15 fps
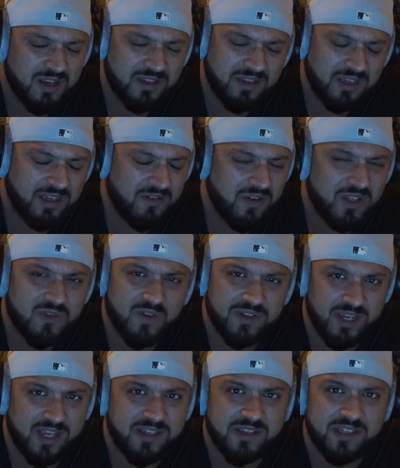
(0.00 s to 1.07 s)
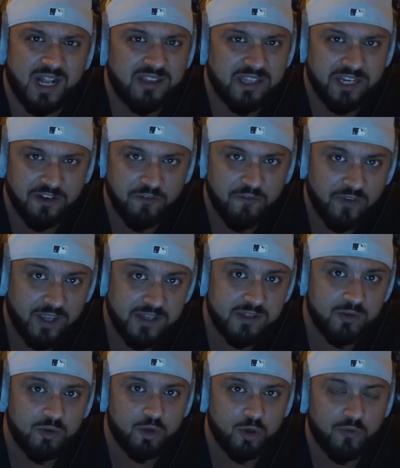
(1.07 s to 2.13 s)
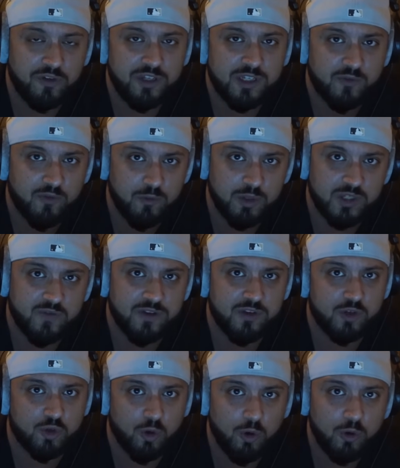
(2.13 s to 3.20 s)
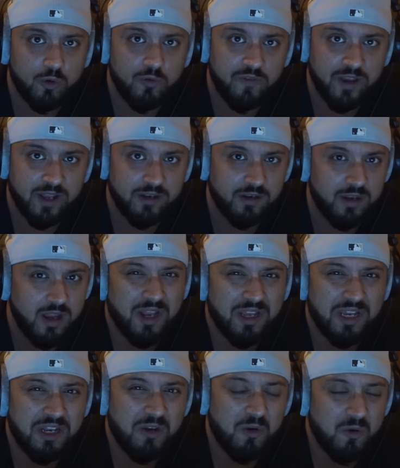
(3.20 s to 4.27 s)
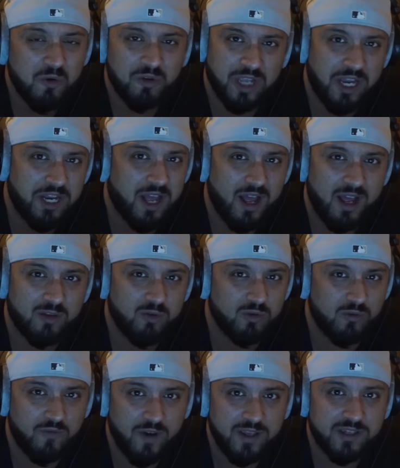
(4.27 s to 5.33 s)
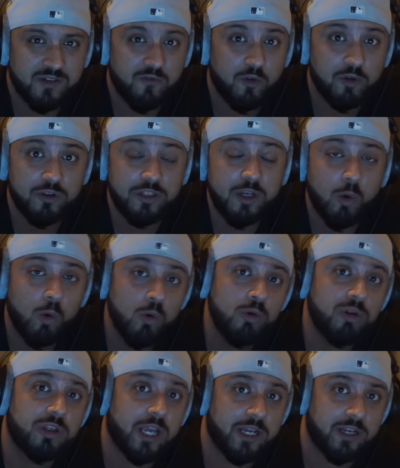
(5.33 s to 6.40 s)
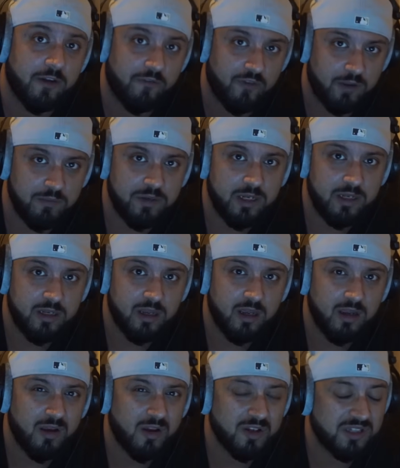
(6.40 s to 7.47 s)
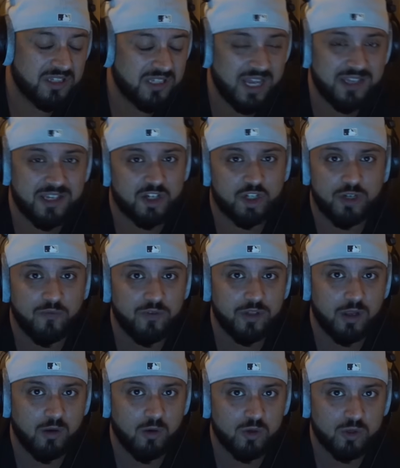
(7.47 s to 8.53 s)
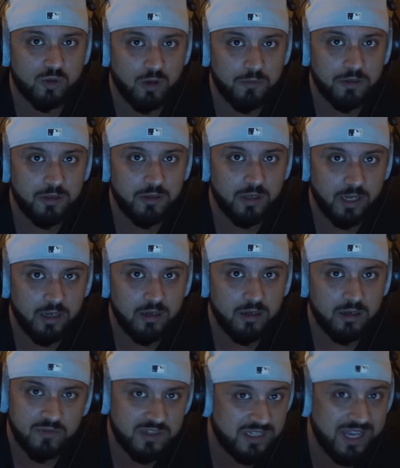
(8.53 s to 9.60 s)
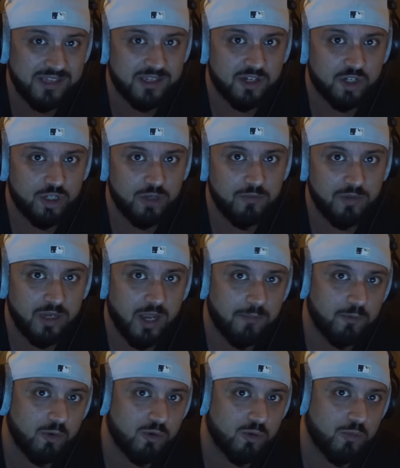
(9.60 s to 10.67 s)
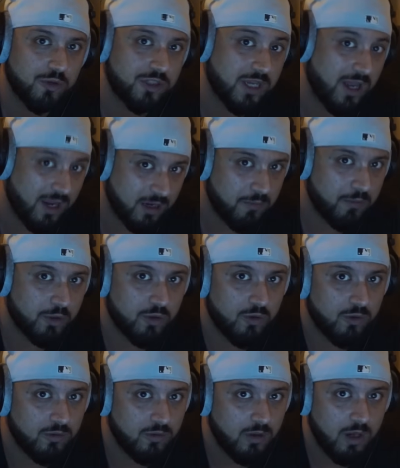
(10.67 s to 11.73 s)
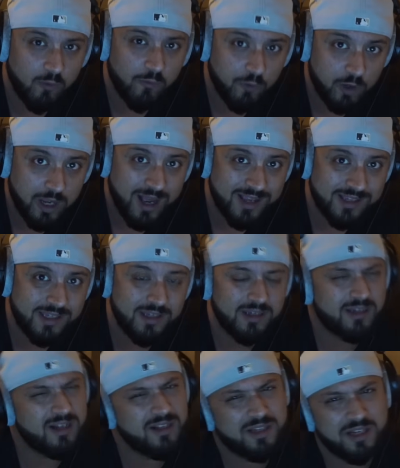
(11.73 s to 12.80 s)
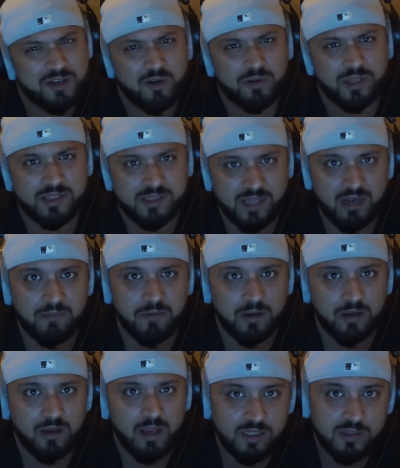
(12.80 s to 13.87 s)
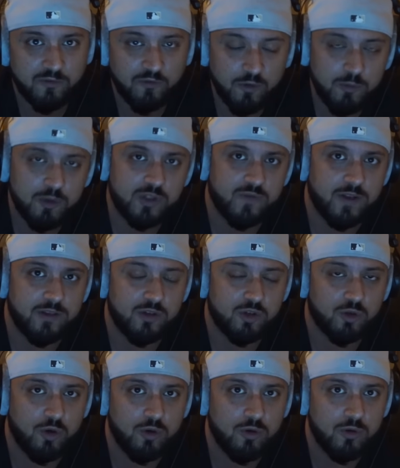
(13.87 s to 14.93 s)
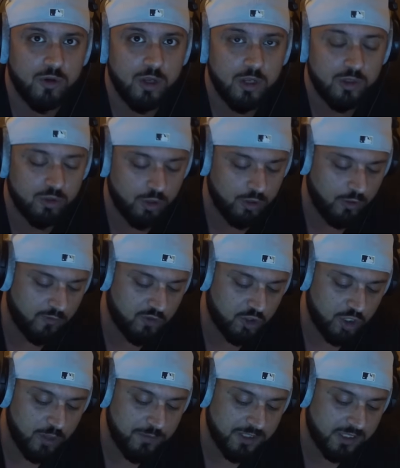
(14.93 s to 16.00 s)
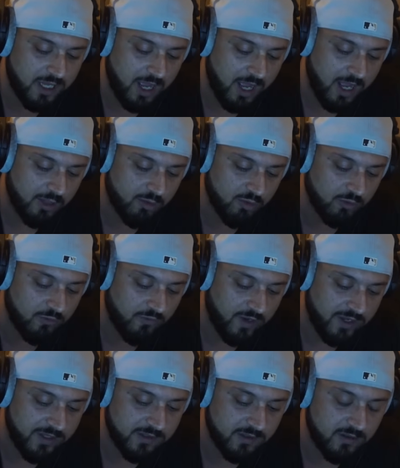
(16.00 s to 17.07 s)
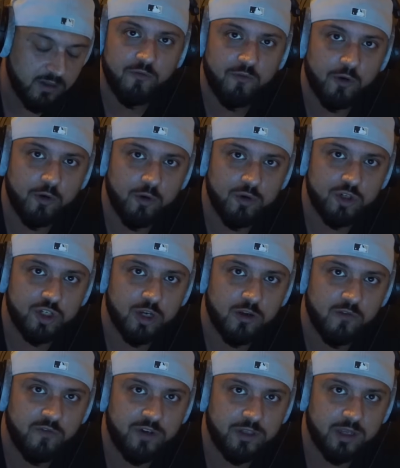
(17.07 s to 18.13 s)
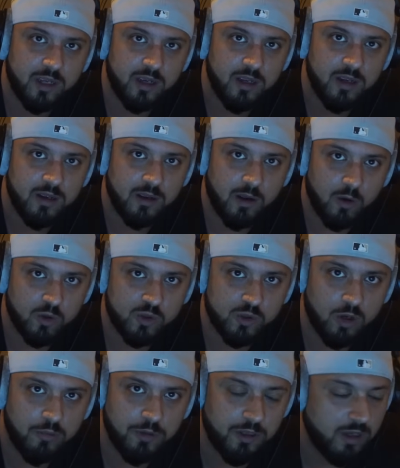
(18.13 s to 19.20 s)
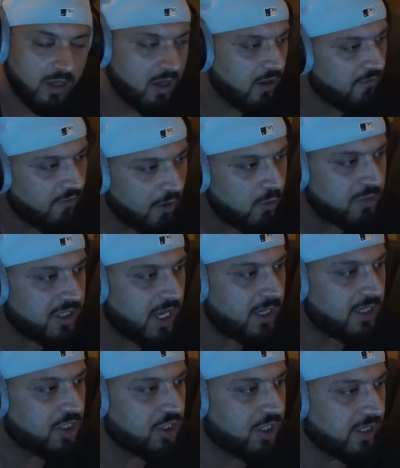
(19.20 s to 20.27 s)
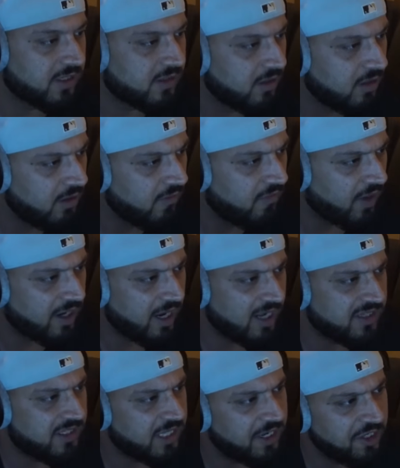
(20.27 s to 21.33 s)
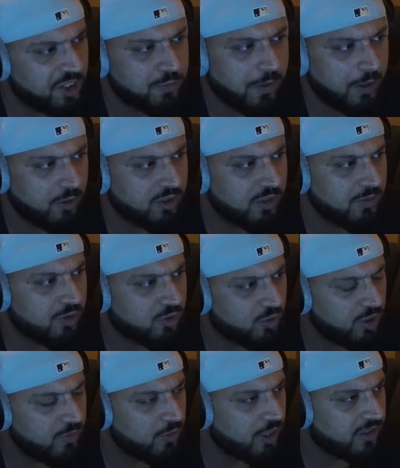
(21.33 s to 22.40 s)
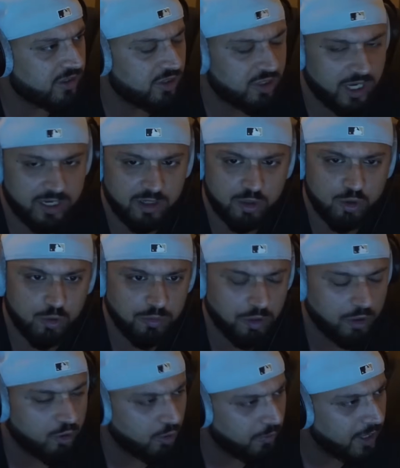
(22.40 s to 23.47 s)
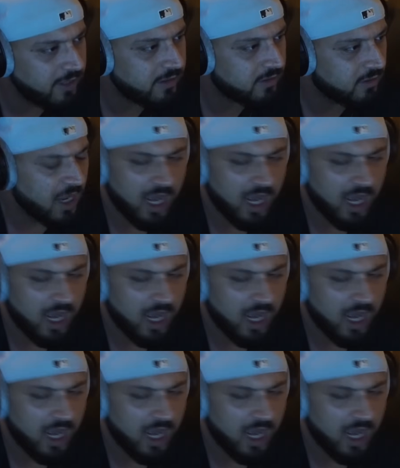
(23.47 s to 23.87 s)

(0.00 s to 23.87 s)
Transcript: Ach, Digga, weißt du was? Erstens halt deine F und ich hoffe, diese 25 Euro werden in irgendeiner Art und Weise von dir und deiner Familie sehr, sehr schlimm wieder rauskommen. Ja, sehr, sehr schlimm. Ihr habt uns um unser Hack betrogen. Und für Gazi gilt genau dasselbe. Diese 25 Euro sollen auf schlimmste Art und Weise von euch wieder rauskommen. Warum sage ich das? War Gazi denn nicht bei uns im Stream und hat sich eigentlich drum gekümmert?